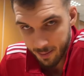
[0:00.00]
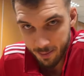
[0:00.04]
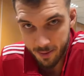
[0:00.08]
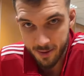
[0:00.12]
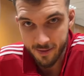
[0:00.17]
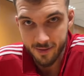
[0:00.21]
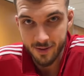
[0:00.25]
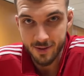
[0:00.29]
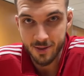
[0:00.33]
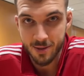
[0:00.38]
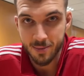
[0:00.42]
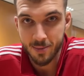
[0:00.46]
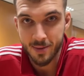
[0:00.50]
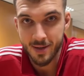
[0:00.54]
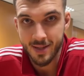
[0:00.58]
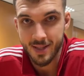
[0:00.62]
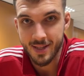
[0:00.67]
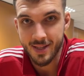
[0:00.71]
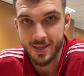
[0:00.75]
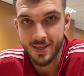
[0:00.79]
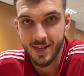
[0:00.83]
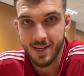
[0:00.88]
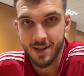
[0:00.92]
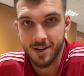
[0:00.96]
prowadzimy
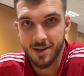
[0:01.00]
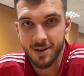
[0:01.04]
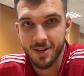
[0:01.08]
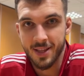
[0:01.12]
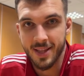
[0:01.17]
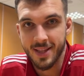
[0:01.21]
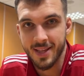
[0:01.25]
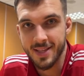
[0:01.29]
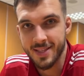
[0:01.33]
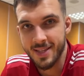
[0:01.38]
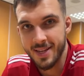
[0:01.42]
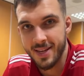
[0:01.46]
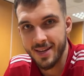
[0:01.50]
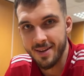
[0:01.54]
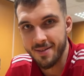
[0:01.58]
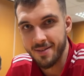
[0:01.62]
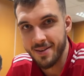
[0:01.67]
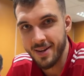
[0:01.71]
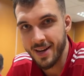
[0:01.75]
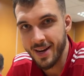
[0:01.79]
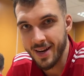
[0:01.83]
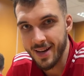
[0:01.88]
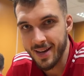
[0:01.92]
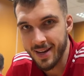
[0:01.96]
1-0, jedyną
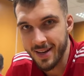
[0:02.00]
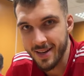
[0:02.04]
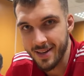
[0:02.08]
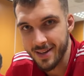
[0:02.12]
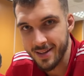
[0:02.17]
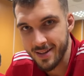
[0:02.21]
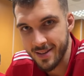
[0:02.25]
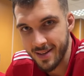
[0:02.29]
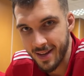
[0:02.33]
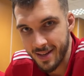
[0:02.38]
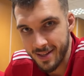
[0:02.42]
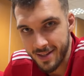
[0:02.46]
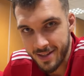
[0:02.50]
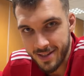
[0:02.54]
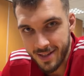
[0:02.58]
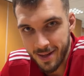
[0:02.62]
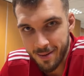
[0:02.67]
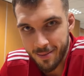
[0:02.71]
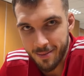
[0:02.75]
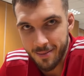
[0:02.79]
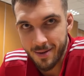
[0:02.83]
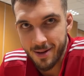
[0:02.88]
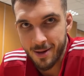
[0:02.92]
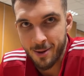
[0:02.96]
zarywkę. Gdzieś
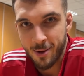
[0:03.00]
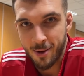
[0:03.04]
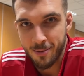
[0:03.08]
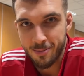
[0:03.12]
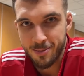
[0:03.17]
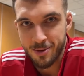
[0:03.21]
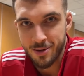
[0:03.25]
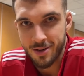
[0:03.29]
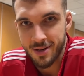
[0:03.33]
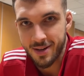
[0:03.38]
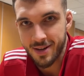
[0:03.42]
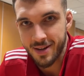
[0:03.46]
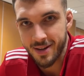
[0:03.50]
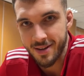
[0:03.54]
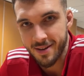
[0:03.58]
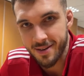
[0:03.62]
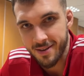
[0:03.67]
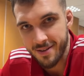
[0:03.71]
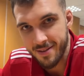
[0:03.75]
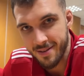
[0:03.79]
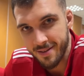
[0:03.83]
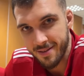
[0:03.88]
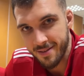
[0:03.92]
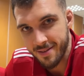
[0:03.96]
tam chłopczyk e,
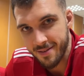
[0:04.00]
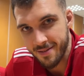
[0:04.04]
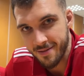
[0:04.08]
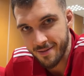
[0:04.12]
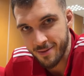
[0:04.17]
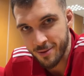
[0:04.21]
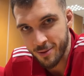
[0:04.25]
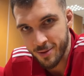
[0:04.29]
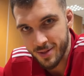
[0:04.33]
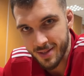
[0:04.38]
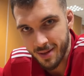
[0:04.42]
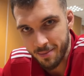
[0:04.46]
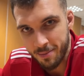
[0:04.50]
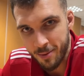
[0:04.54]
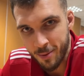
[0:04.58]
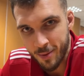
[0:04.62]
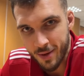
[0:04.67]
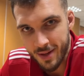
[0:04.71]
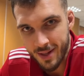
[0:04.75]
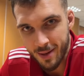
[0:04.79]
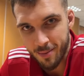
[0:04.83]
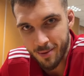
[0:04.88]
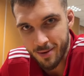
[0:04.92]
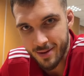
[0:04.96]
wyrzuca
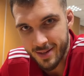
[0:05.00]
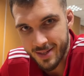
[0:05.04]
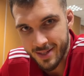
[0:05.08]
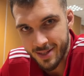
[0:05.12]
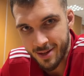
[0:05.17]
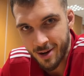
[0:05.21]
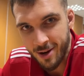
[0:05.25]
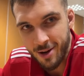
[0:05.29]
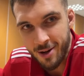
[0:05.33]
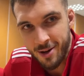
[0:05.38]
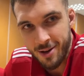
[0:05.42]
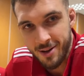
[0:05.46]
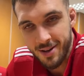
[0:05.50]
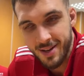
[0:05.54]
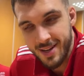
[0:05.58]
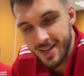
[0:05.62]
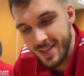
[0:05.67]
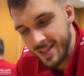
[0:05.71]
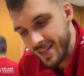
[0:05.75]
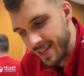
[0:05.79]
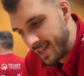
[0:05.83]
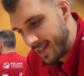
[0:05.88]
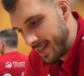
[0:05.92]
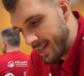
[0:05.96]
piłkę na boisko.
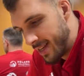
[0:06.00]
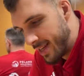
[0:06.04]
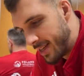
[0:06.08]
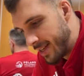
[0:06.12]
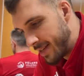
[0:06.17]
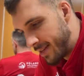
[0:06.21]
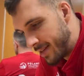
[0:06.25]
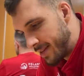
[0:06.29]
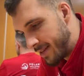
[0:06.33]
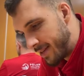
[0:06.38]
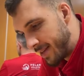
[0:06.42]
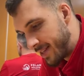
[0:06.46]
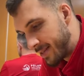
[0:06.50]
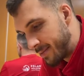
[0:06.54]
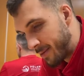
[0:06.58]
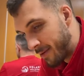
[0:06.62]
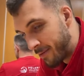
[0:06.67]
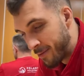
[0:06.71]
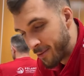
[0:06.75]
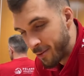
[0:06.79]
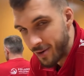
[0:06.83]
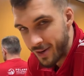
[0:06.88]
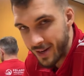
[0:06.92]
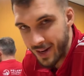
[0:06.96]
Jest
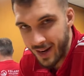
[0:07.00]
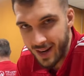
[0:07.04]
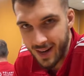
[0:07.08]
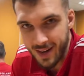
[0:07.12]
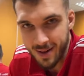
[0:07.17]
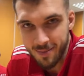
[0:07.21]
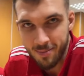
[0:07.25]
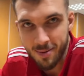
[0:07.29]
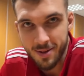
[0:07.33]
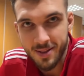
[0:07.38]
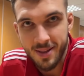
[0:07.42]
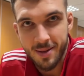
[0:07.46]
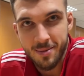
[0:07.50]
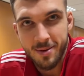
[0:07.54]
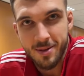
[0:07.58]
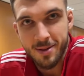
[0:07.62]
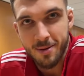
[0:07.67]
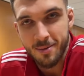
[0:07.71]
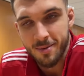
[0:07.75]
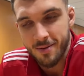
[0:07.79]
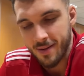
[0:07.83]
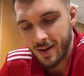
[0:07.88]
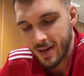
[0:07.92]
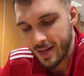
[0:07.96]
powtórka, potem
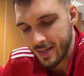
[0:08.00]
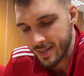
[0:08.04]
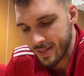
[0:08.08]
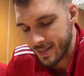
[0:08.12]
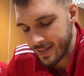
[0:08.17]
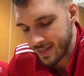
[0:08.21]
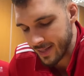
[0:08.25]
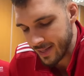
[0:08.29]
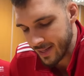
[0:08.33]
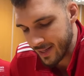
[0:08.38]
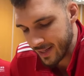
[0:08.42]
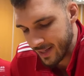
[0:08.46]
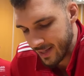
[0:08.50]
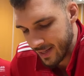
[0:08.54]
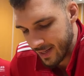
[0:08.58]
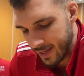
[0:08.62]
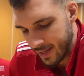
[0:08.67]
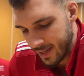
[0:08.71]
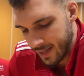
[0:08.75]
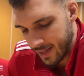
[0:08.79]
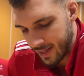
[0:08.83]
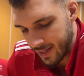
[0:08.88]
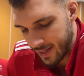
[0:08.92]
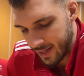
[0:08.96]
idą dwa asy.
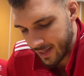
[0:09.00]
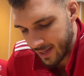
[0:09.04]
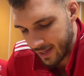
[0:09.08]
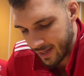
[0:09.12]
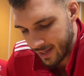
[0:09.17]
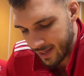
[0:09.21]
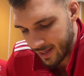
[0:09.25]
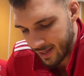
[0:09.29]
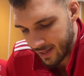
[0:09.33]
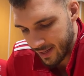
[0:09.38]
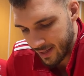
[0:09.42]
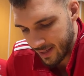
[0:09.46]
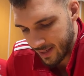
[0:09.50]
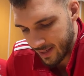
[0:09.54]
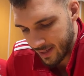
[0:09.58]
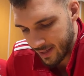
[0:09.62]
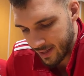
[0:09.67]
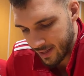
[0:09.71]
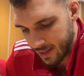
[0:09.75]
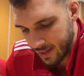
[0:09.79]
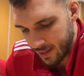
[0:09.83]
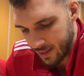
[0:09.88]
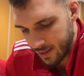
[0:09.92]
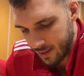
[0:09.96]

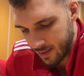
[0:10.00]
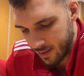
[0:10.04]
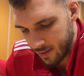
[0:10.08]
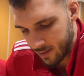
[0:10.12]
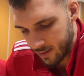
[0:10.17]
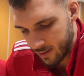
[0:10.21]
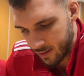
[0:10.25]
E,